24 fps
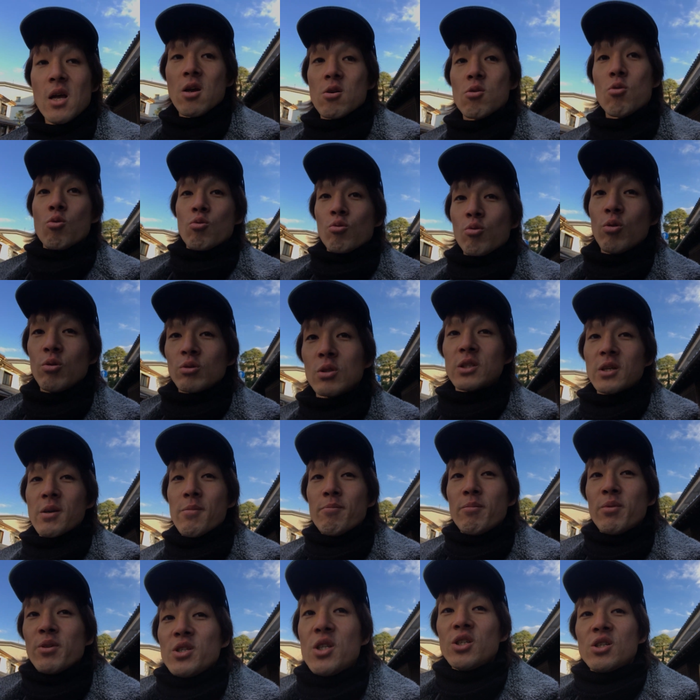ここを全
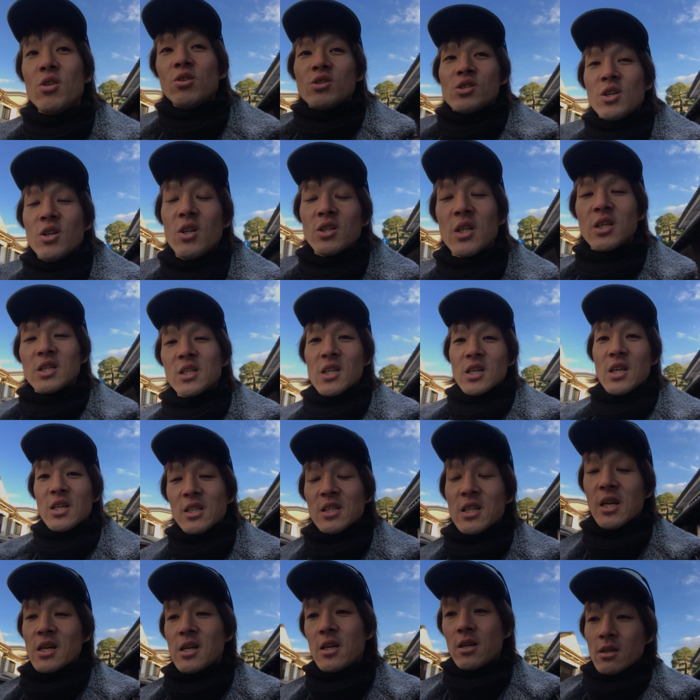部一周しう。
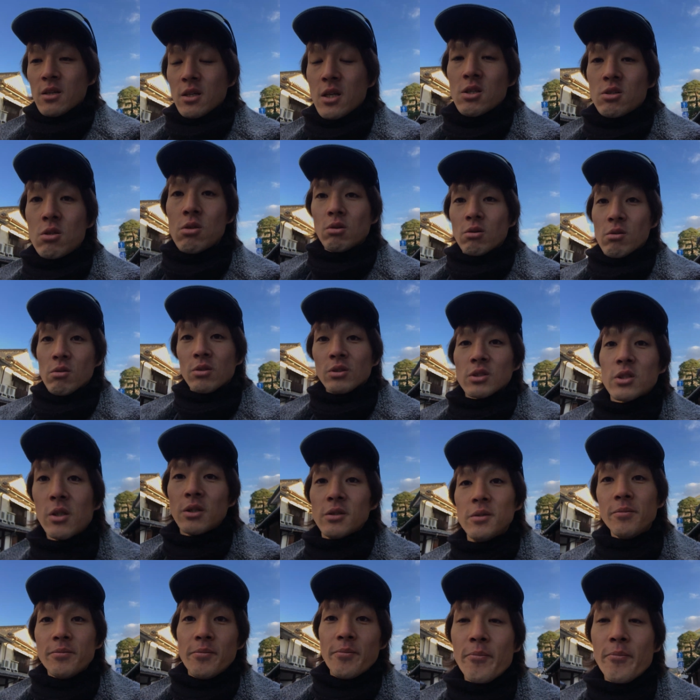ですよ本当、